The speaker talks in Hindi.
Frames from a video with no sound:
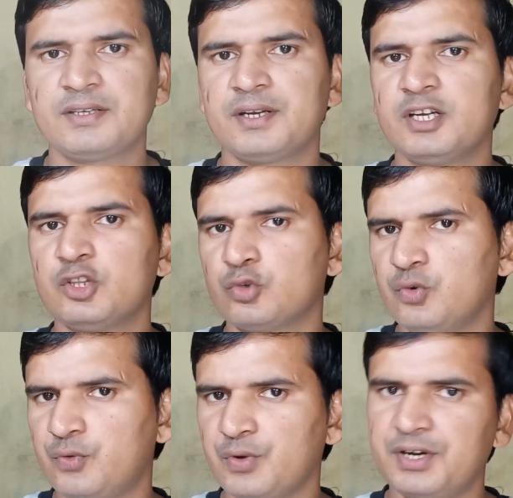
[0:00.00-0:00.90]
बात करेंगे
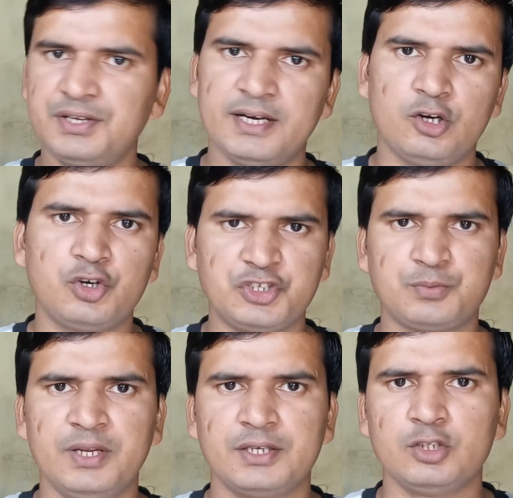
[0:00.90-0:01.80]
दोनों फ़ोन की डिज़ाइन और
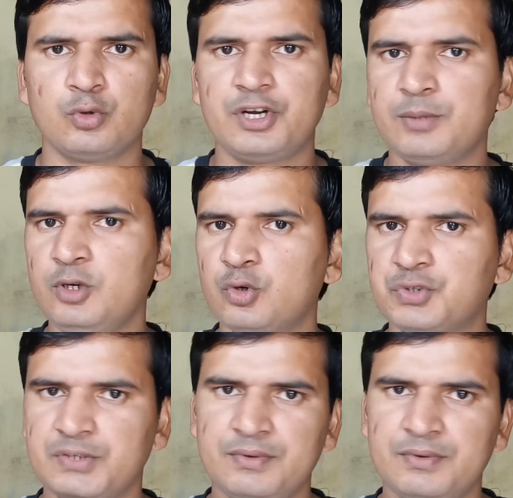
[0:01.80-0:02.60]
डिस्प्ले की तो Redmi Note